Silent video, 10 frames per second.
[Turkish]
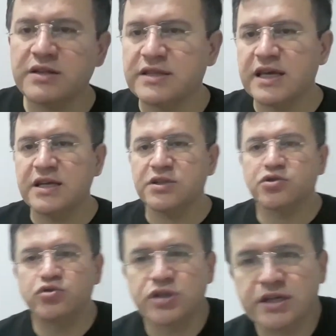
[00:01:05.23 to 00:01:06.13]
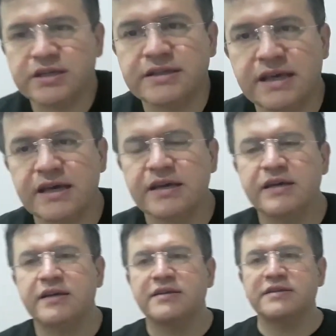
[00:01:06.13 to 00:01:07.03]
5 madde şu
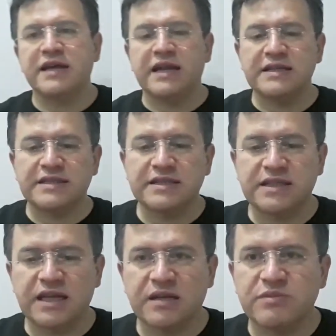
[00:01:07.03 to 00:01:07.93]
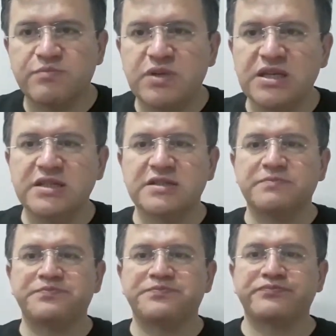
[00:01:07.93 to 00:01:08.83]
şekilde değerli
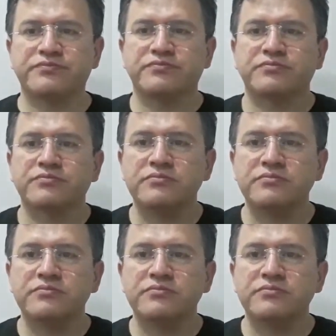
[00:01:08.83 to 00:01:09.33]
izleyicilerimiz. 1.